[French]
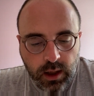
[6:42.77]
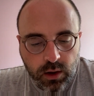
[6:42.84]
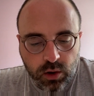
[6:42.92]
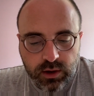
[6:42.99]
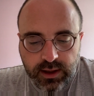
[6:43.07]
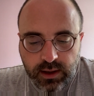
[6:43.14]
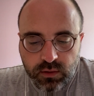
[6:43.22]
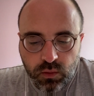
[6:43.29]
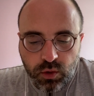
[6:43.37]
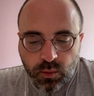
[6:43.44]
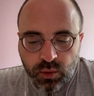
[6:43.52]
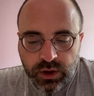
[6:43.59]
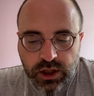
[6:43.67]
Quand un garçon
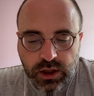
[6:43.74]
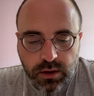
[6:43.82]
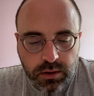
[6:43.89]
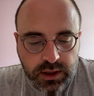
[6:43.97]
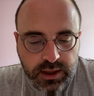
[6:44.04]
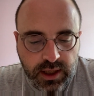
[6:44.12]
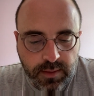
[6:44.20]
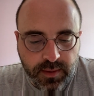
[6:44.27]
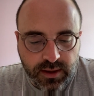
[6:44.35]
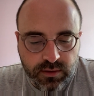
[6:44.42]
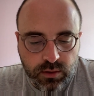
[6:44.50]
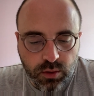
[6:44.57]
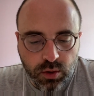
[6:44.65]
de mon âge a une idée,
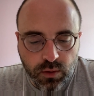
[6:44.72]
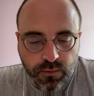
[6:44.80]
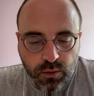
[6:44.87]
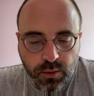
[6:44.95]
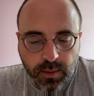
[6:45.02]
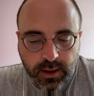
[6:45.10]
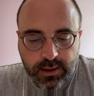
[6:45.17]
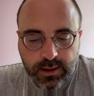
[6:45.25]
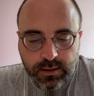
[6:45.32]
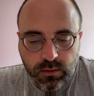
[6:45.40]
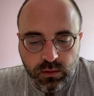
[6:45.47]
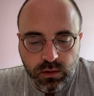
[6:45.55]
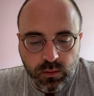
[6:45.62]
personne ne veut lui prêter
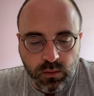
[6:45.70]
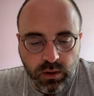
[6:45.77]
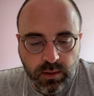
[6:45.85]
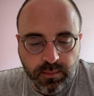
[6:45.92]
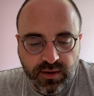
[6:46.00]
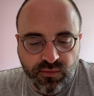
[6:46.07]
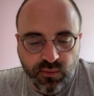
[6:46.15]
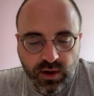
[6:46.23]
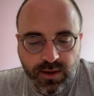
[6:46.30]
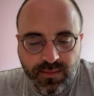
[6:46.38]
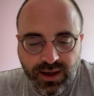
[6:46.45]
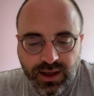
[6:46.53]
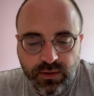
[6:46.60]
attention. Parfois,
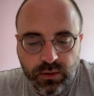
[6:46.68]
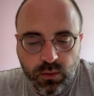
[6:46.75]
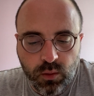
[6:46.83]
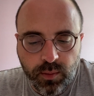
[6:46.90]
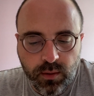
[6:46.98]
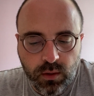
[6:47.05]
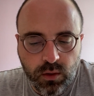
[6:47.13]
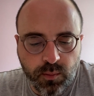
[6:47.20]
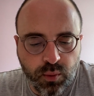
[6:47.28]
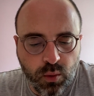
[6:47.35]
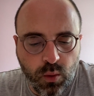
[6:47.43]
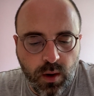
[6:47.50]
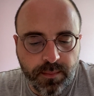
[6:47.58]
il m'arrivait de comprendre
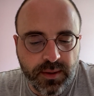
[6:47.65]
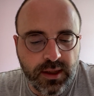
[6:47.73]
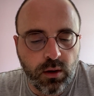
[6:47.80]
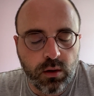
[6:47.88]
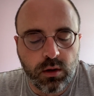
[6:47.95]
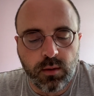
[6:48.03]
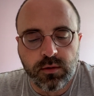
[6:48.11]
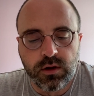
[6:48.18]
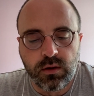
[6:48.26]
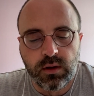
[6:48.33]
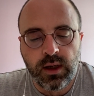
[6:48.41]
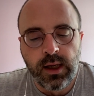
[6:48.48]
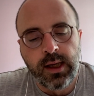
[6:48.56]
pourquoi Peter
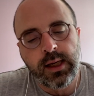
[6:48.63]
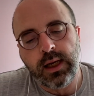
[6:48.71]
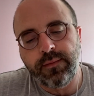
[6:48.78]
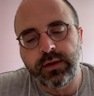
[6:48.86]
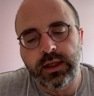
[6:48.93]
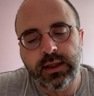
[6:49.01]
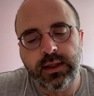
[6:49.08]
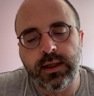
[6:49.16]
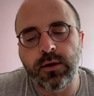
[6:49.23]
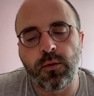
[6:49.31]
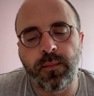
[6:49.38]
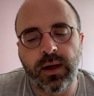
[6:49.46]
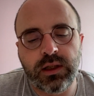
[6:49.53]
Thompson avait décidé
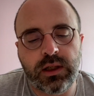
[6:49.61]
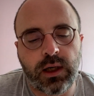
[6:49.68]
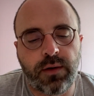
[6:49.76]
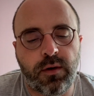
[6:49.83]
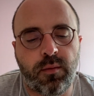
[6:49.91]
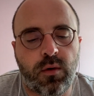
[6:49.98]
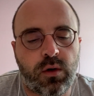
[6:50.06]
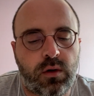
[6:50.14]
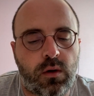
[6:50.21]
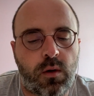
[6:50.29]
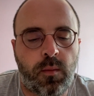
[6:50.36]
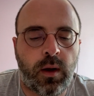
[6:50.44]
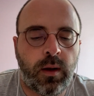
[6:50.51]
de partir avec
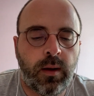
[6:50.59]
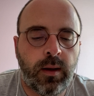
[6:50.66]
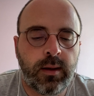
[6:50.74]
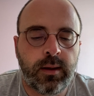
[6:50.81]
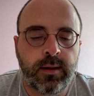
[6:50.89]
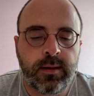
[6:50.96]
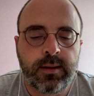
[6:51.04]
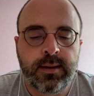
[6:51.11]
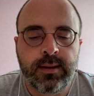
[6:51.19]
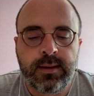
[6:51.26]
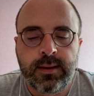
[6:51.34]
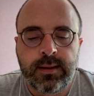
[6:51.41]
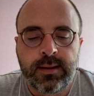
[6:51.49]
Broxholm.
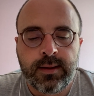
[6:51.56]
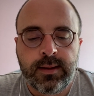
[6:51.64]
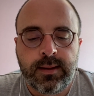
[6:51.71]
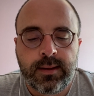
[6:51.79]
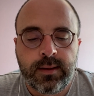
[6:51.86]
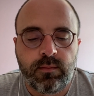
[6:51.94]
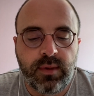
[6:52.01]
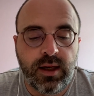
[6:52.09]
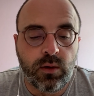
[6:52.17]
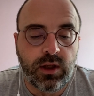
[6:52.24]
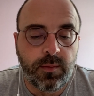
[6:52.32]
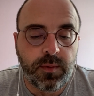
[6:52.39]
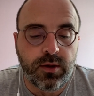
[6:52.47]
Mais
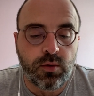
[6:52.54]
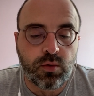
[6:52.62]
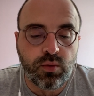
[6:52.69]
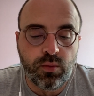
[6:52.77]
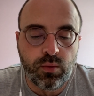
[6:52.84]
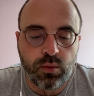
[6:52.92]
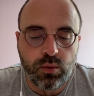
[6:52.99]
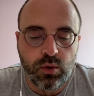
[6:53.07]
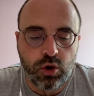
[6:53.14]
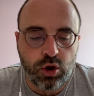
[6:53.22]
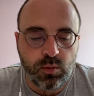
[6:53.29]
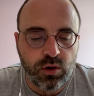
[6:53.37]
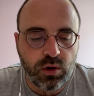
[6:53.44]
en dépit de tout,
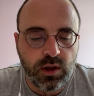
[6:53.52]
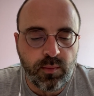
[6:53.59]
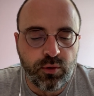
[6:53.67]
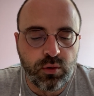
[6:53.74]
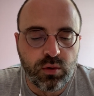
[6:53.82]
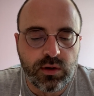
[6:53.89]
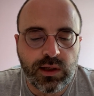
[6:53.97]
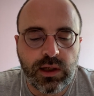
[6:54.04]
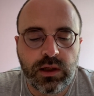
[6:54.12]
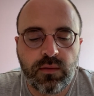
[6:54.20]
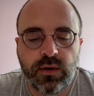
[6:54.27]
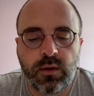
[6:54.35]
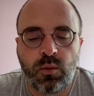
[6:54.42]
je me sentais plutôt
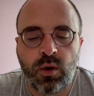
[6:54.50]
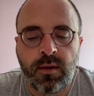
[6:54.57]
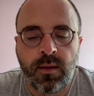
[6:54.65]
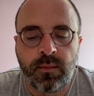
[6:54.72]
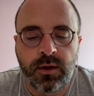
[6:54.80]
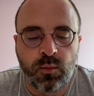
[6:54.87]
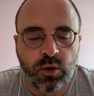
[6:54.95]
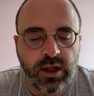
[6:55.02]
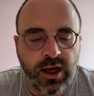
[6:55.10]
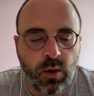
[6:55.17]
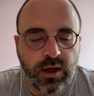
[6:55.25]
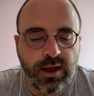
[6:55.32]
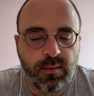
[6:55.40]
satisfait de moi-même et de mon
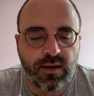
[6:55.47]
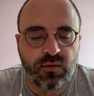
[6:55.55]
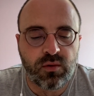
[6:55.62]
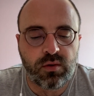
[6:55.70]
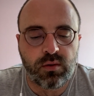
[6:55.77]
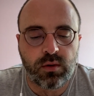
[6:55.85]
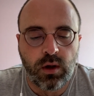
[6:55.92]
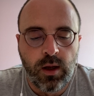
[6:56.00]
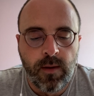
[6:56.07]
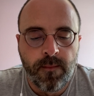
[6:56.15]
incroyable aventure.